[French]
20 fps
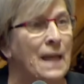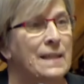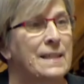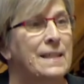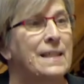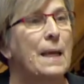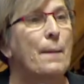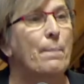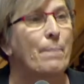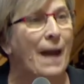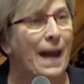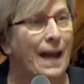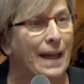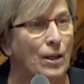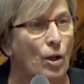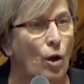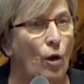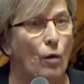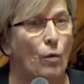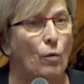Si par
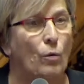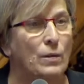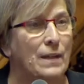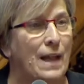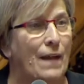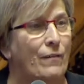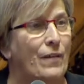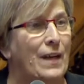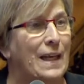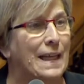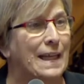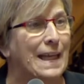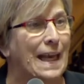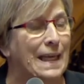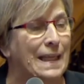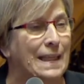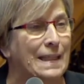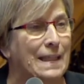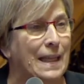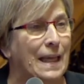ailleurs on avait
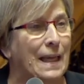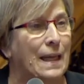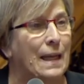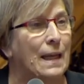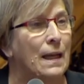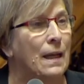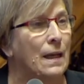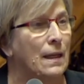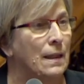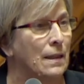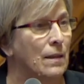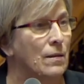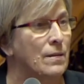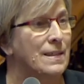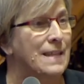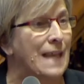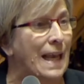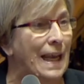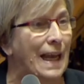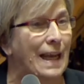l'égalité euh,
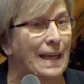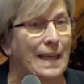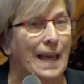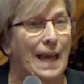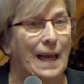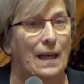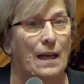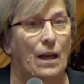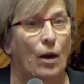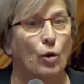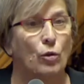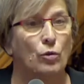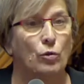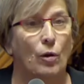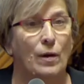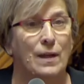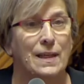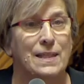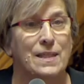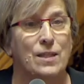salariale
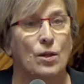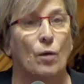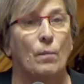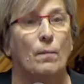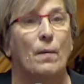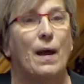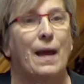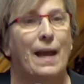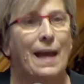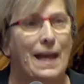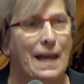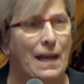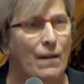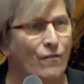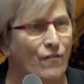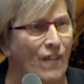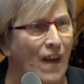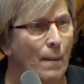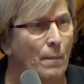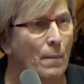entre les hommes et
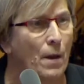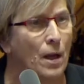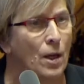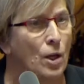les femmes,